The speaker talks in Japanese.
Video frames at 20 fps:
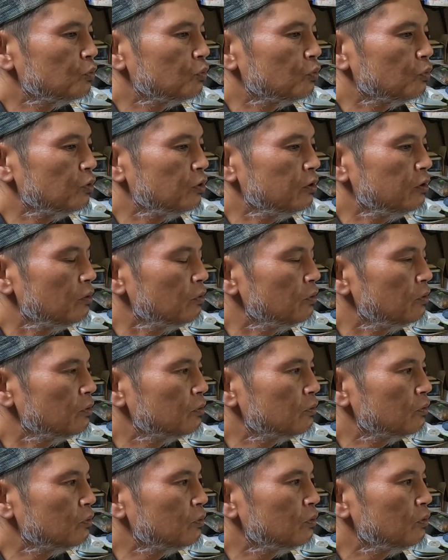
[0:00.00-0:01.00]
といろい
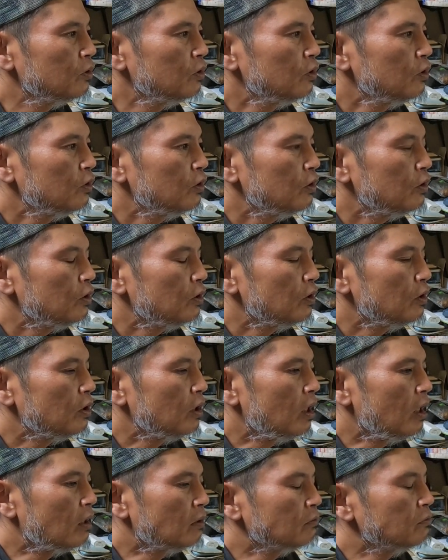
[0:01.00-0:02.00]
ろと
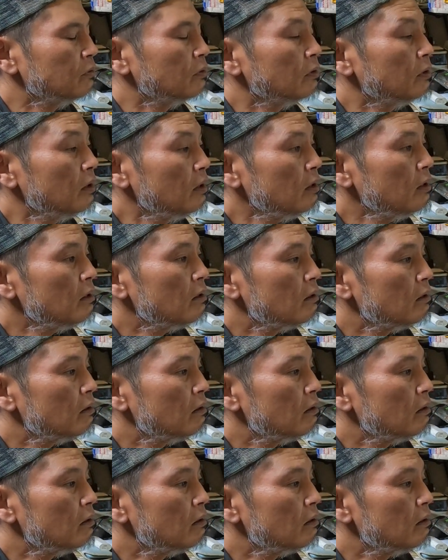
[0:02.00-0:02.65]
あるよね。